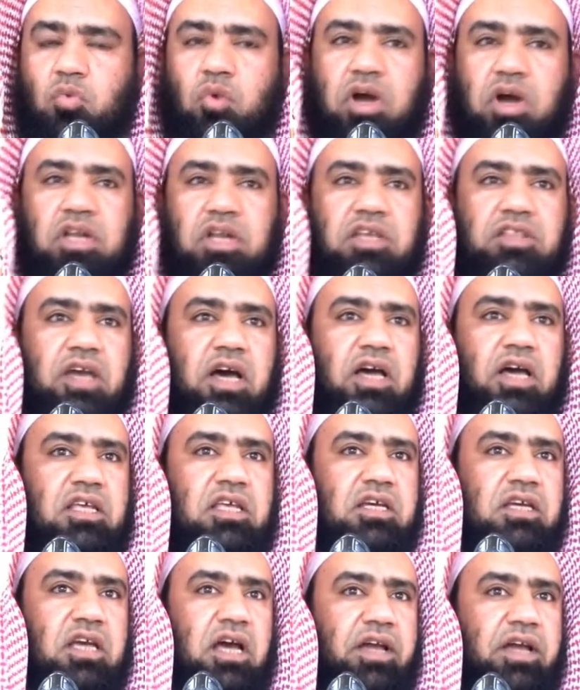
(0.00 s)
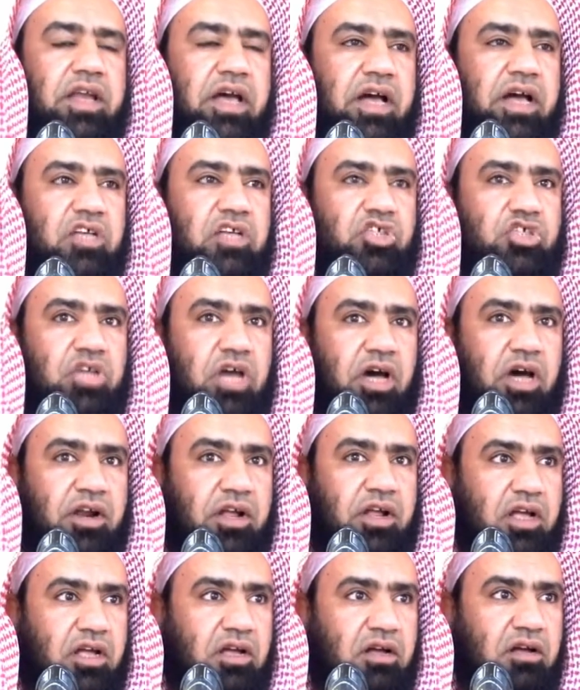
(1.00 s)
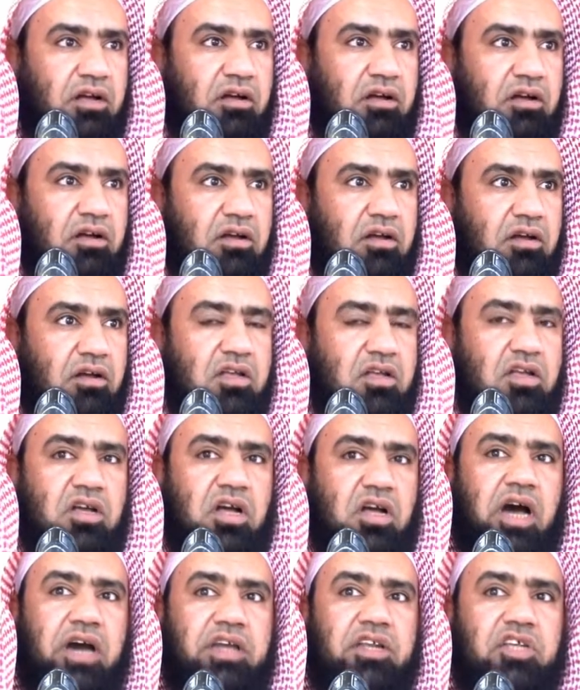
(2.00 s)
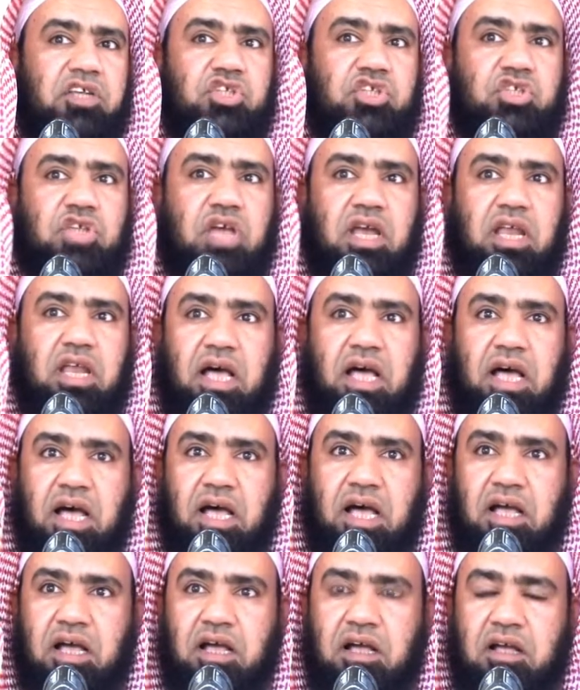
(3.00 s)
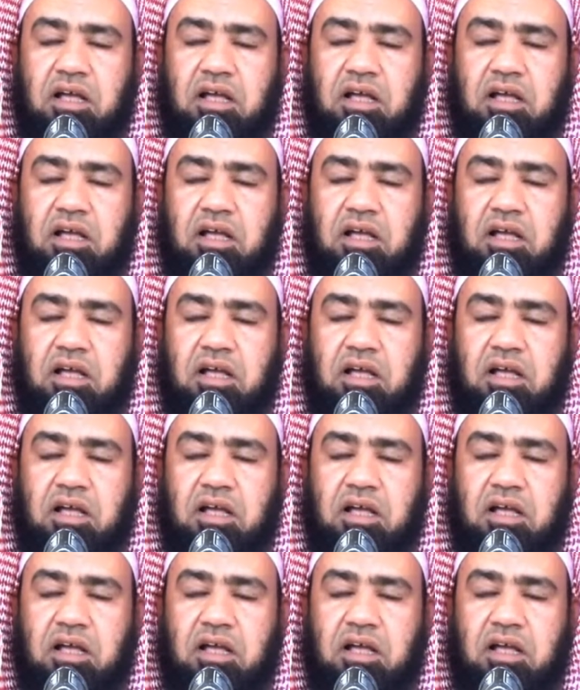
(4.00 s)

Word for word: ولذلك نهى الشرع عن الصلاة